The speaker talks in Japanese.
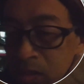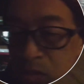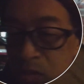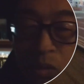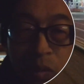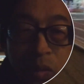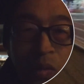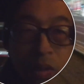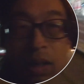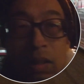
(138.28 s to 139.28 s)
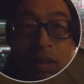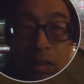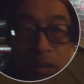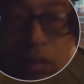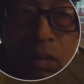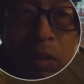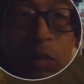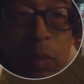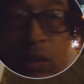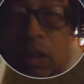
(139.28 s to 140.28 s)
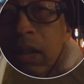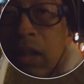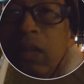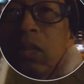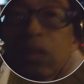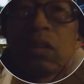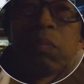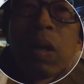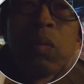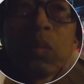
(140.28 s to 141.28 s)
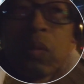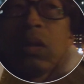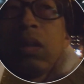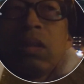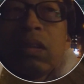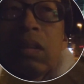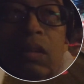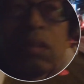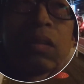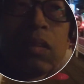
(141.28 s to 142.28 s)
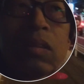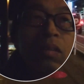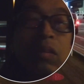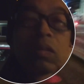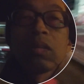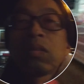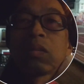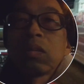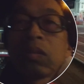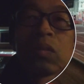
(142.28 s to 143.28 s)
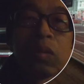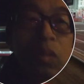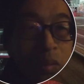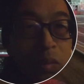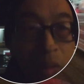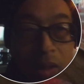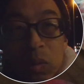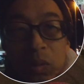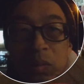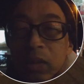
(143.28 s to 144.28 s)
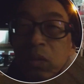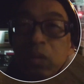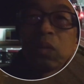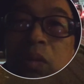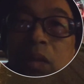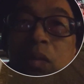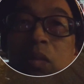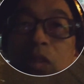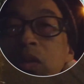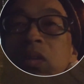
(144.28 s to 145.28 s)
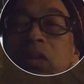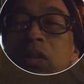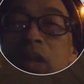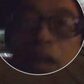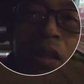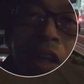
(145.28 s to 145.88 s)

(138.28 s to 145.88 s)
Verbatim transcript: 宗教というのはまあ、区別されているしまあ本当にそれこそが宗教だと呪術から